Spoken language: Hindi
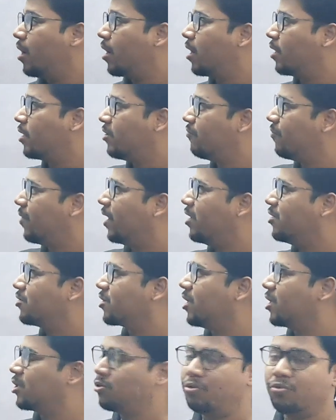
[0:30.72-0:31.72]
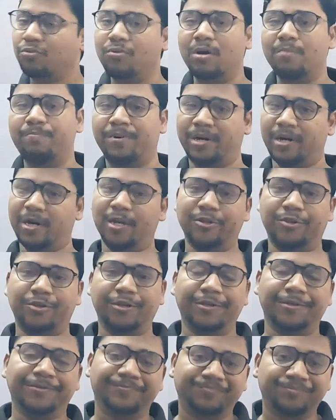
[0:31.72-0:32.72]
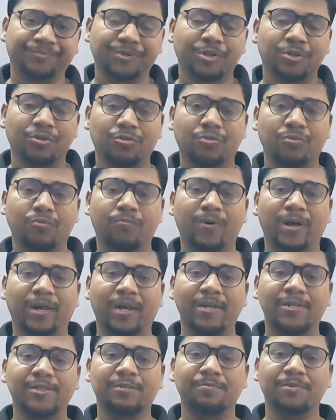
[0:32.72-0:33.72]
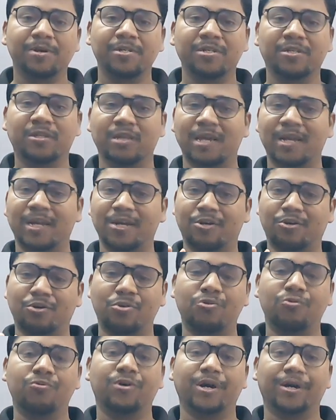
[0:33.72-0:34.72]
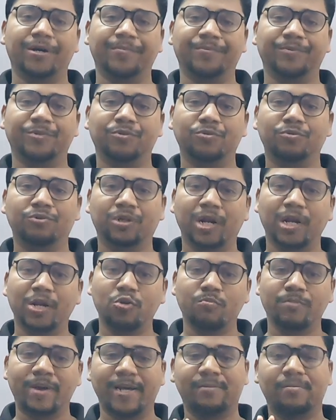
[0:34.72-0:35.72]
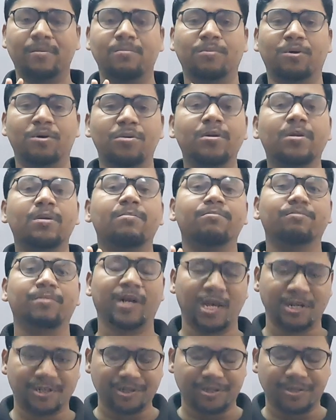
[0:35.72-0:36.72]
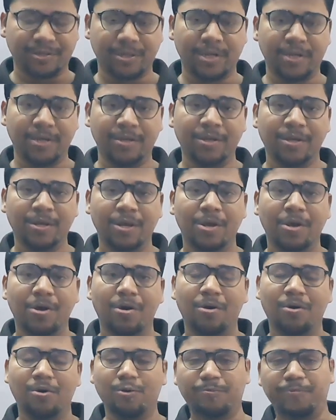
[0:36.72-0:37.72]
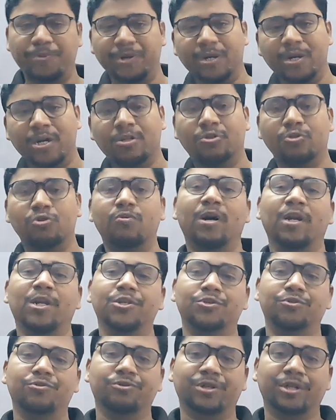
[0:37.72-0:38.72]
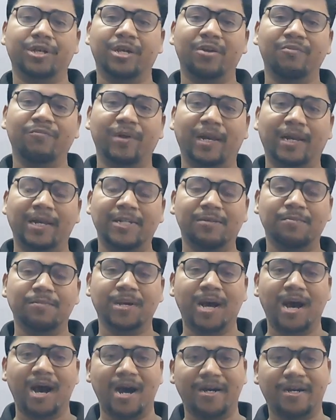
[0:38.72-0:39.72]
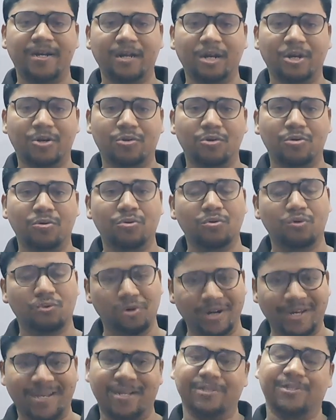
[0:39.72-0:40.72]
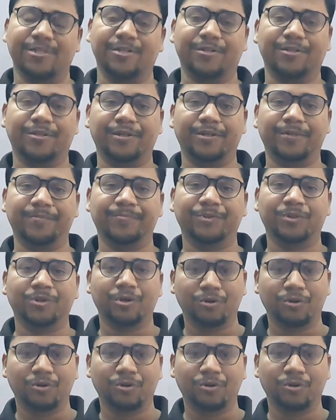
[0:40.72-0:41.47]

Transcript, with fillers: अगर ये वैलेंस इलेक्ट्रॉन को आप पकड़ लेते हैं तो बैलेंस में जितना इलेक्ट्रॉन होगा उतना ही वो मैक्सिमम बॉन्ड बना सकता है और पीरियड दो वाले जो होते हैं बैलेंस में आठ इलेक्ट्रॉन को होल्ड कर सकते हैं